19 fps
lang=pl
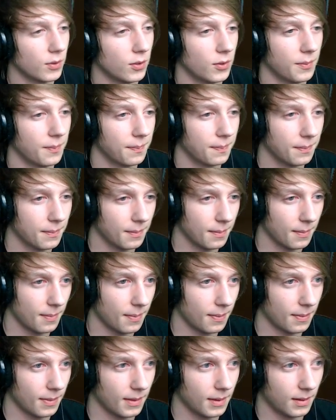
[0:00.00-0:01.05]

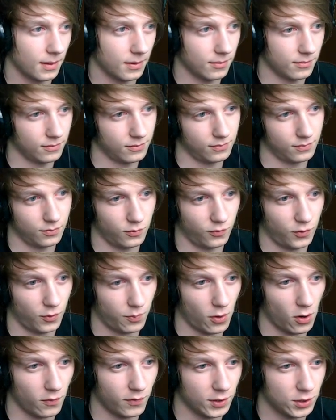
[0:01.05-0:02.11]
Mm,
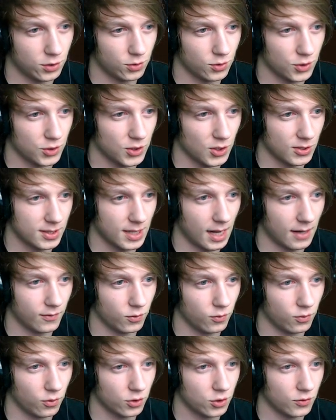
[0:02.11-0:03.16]
wypowiedź
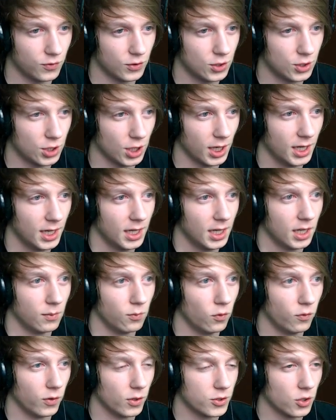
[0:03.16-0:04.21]
zostawił oczywiście,
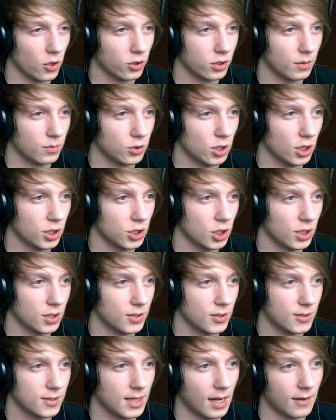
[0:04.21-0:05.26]
mówiąc o tym, że, że
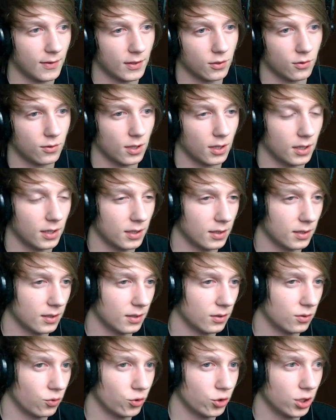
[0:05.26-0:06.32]
zostawia tutaj
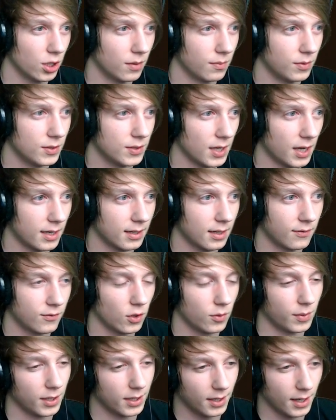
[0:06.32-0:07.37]
e, drużynę Blizzarda w
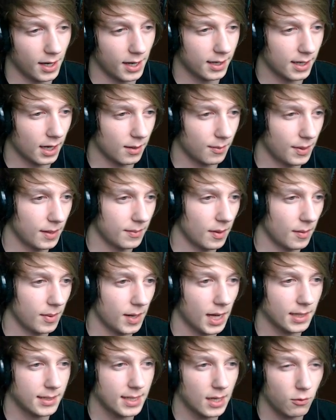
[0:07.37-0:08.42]
dobrych rękach, bla bla
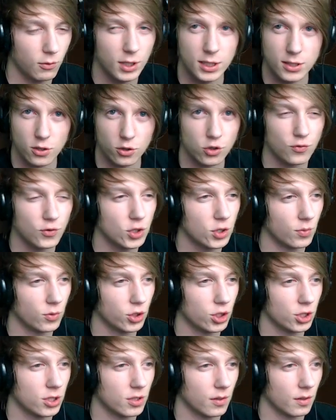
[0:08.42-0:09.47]
bla. Cały list oczywiście
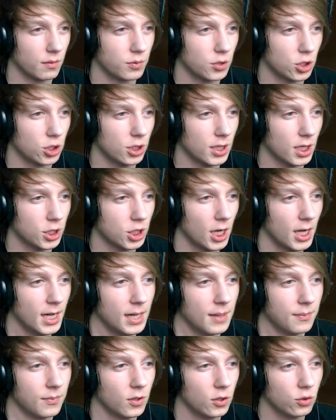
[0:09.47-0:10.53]
możecie sobie przeczytać.
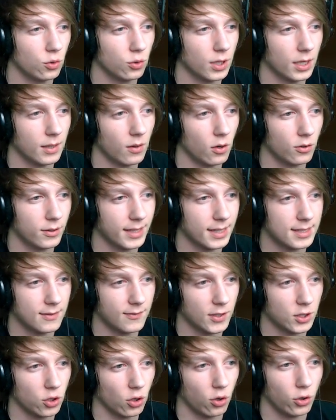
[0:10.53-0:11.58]
No i tutaj on
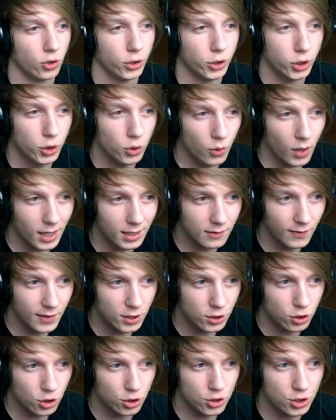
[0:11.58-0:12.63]
nazywa to New
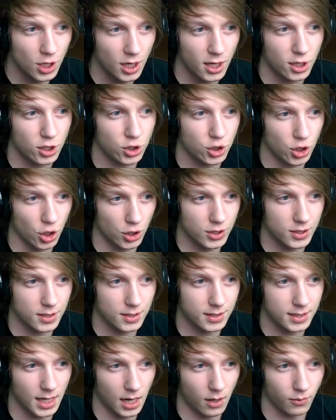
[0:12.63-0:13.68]
Adventures
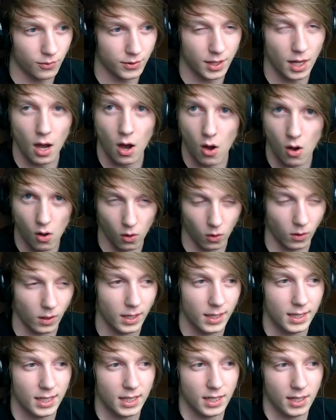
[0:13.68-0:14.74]
Just Down the Hall.
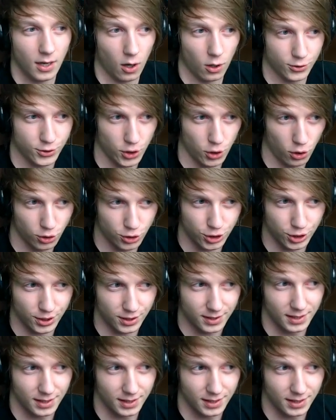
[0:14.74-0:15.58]
O co chodzi?